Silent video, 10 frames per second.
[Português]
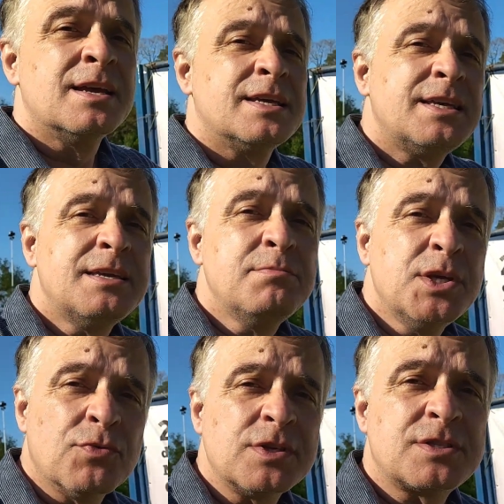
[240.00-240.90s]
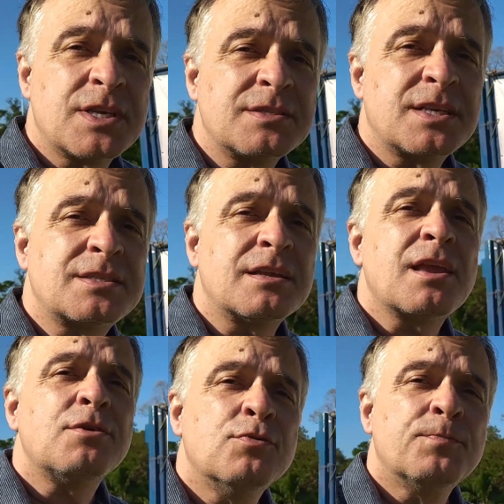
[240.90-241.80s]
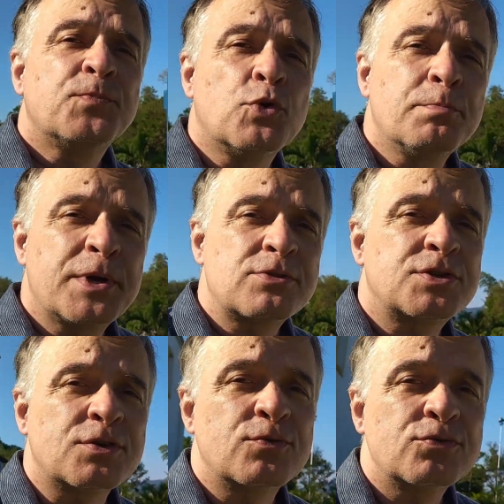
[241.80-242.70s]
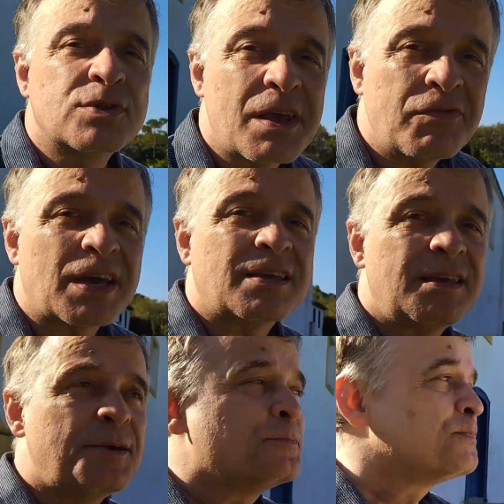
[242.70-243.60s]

E em 1861, Dom Pedro II teve aqui